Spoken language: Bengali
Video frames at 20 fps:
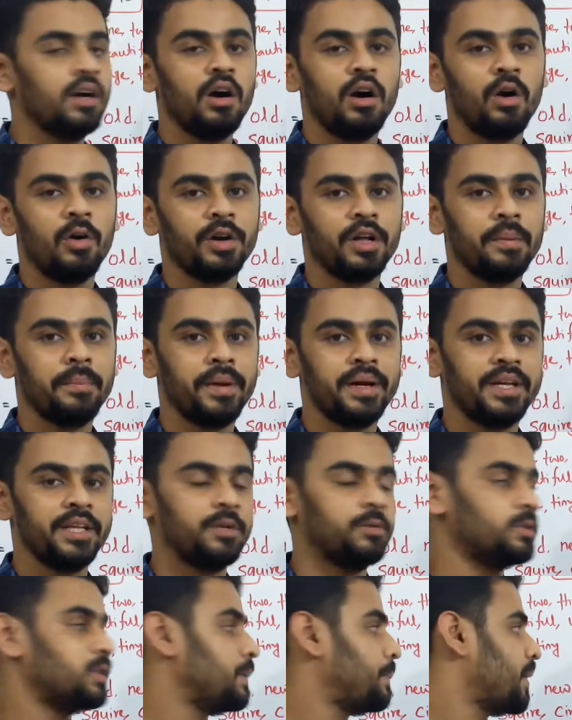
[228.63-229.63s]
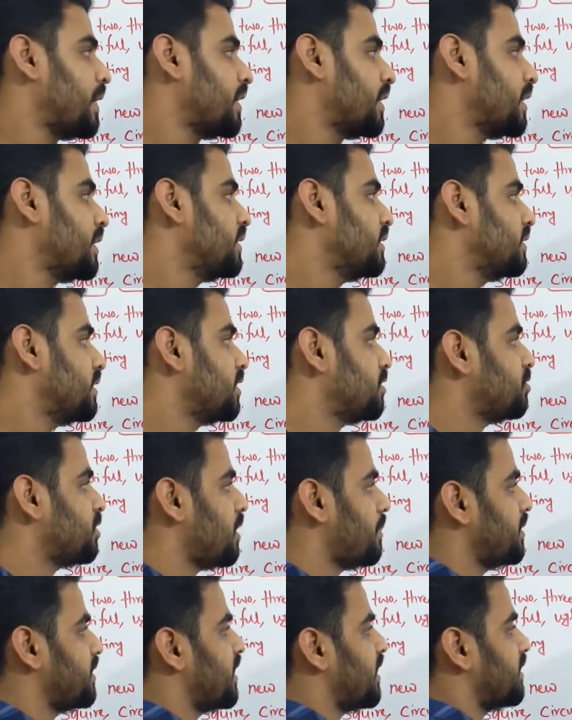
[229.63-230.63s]
অর্ডার মেনটেন করতে পারে নাই দ্যাটস
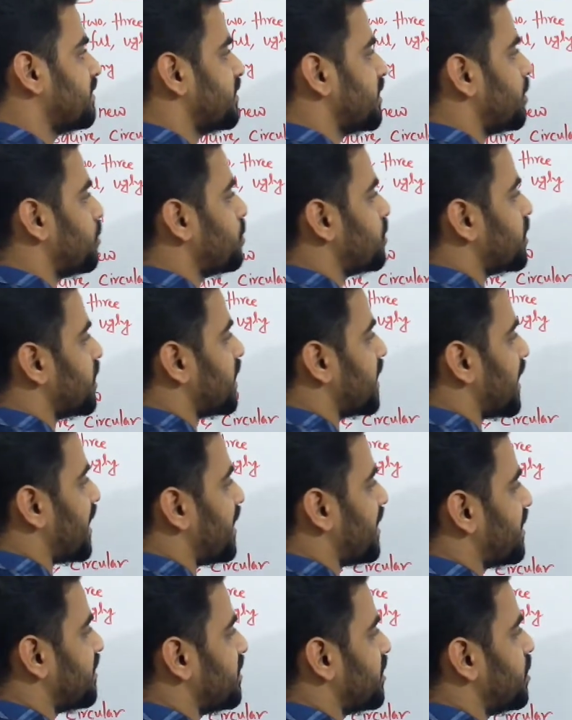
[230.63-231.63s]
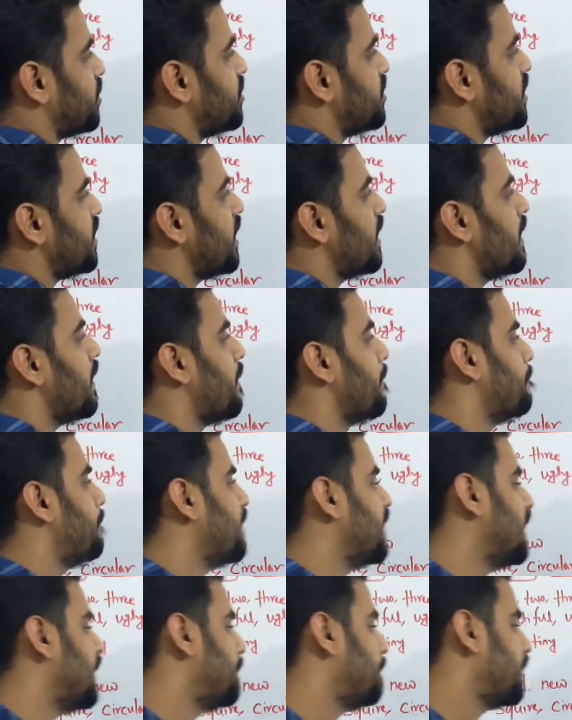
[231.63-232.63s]
আমাদের অ্যান্সার হচ্ছে ক্যারেক্ট অ্যান্সার হচ্ছে
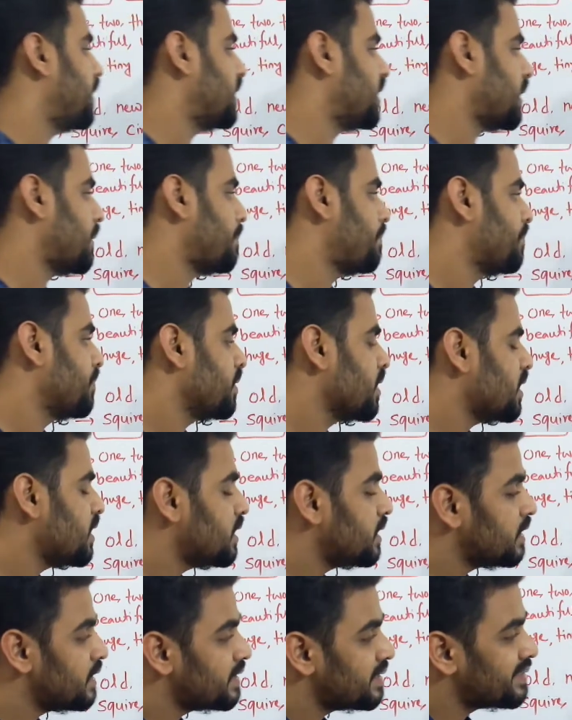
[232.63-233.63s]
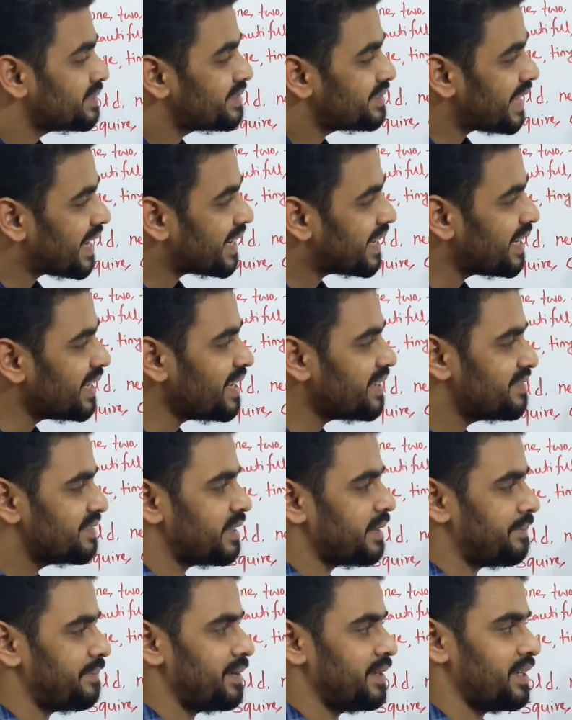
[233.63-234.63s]
বি নাম্বারটা সেকেন্ড
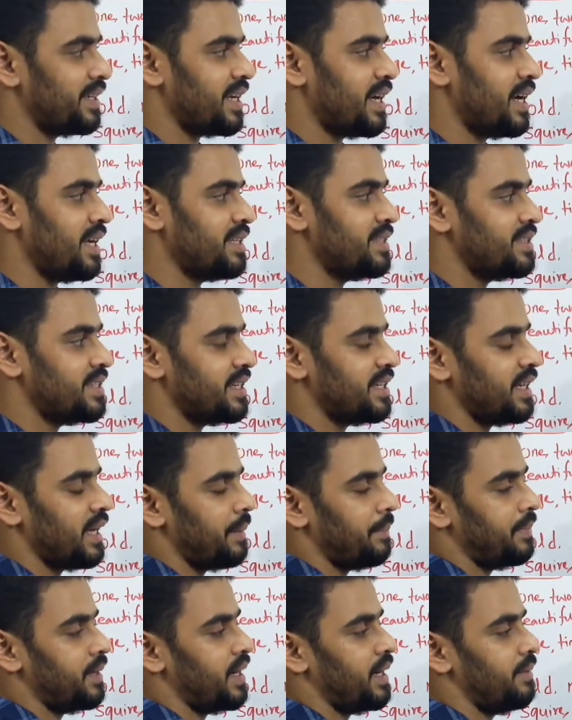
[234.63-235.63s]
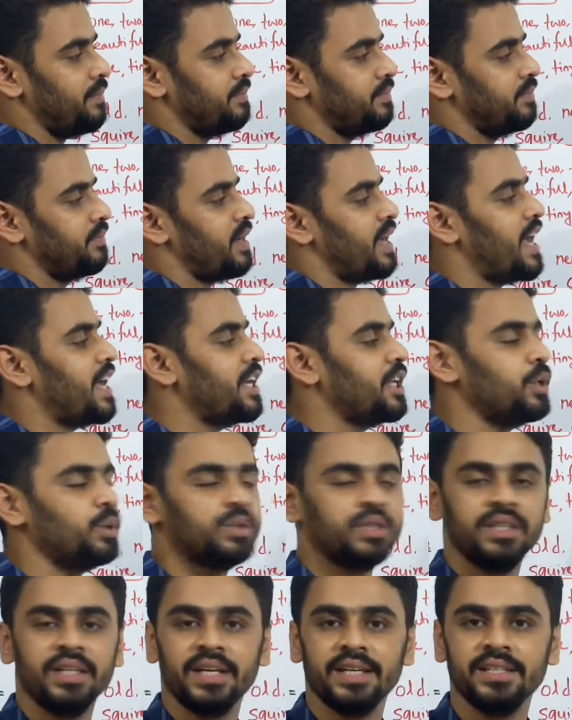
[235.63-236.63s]
এক্সাম্পলটা যেটা আমরা
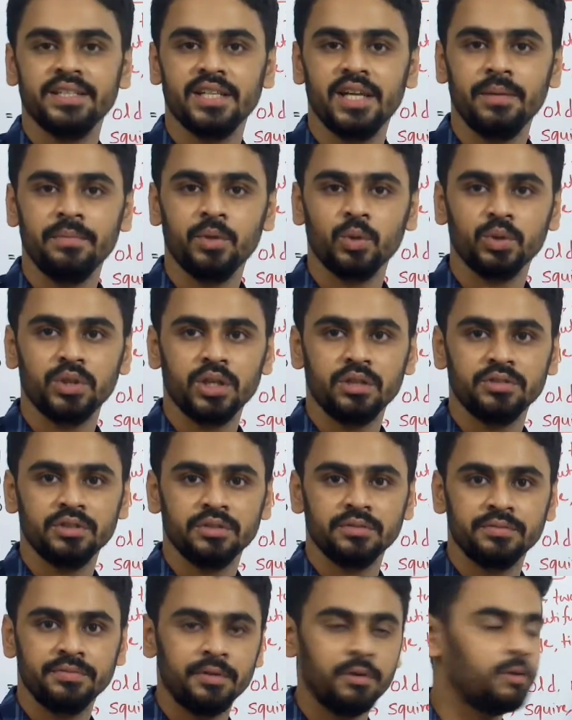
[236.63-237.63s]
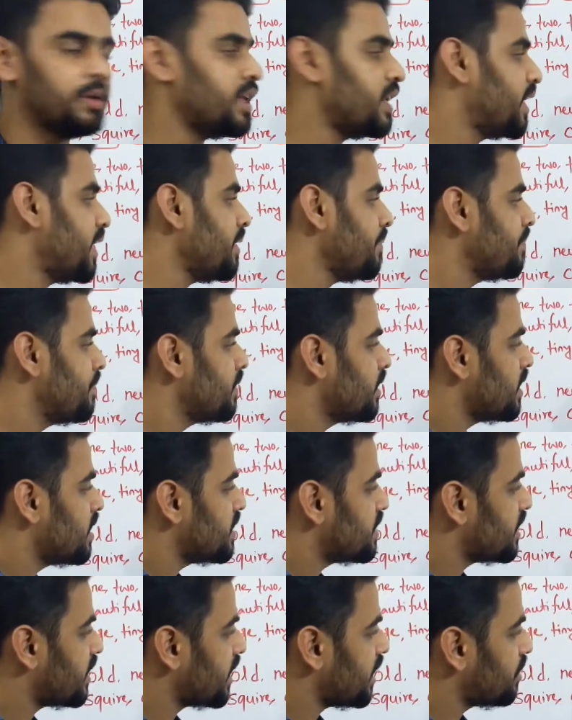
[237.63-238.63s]
এনইউতে দেখেছিলাম টু থাউজেন্ড ফোরটিনে
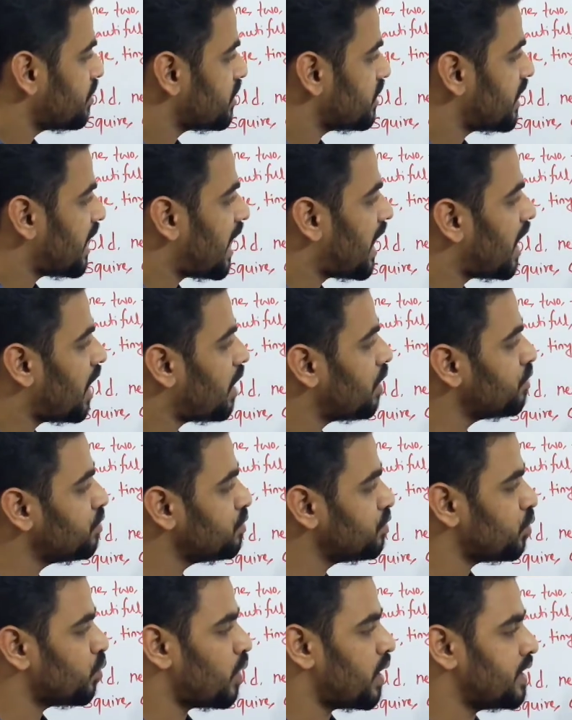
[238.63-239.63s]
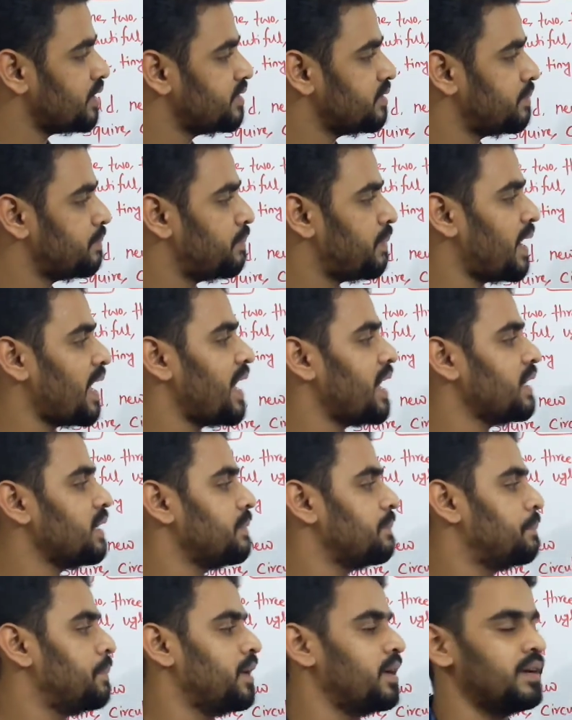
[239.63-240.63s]
সেখানে হচ্ছে দ্য হাউস ওয়াজ ব্ল্যাঙ্ক
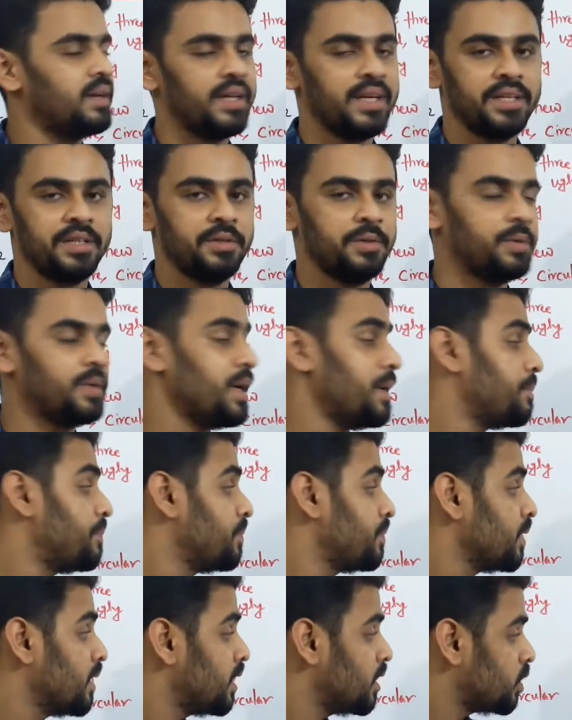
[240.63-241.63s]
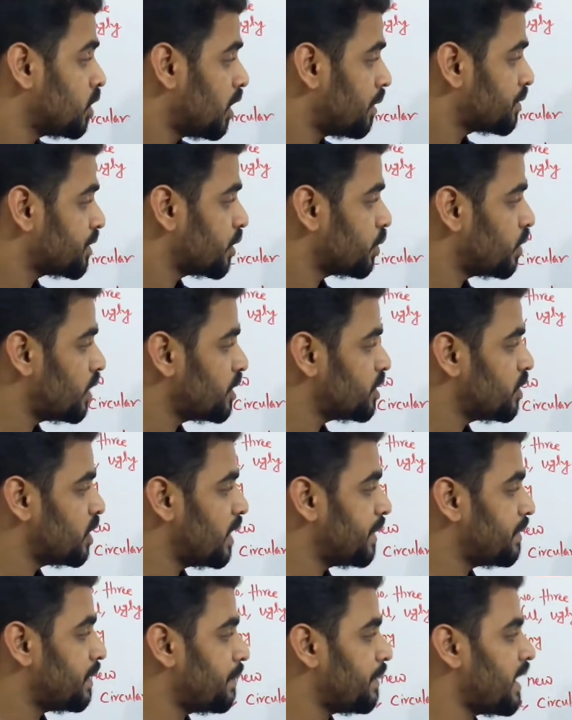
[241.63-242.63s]
বিল্ডিং ওকে তো অপশানগুলো ছিল
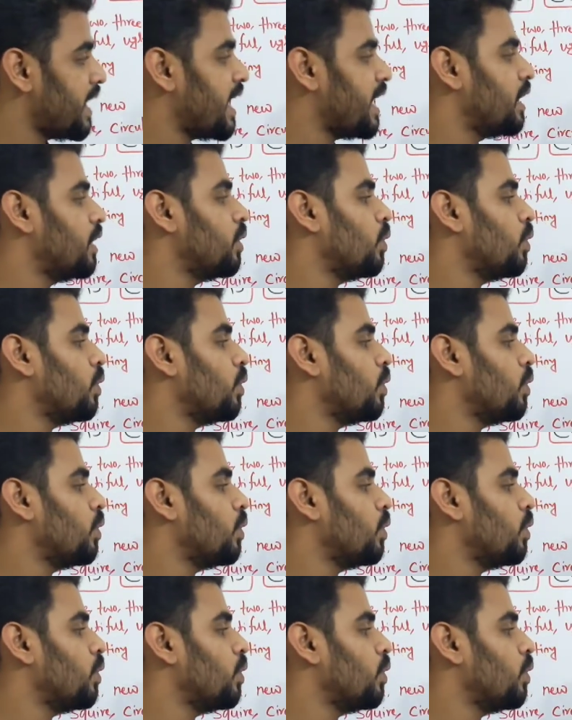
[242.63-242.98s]
এভাবে অ্যান্ড